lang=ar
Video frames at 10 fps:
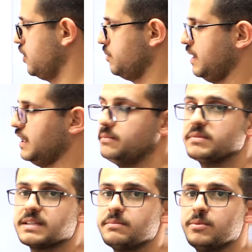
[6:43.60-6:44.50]
اللي هم اللي
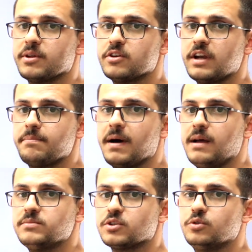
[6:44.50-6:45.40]
بنسميهم هذول
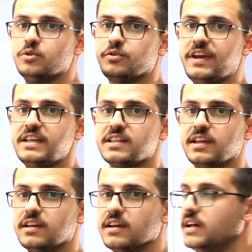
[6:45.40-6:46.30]
البامز يكونوا
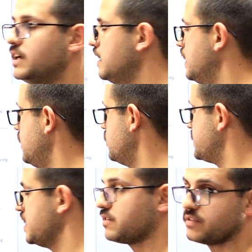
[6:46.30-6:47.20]
فيسنج
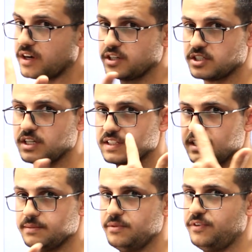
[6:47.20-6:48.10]
للاوبزيرفر للشخص اللي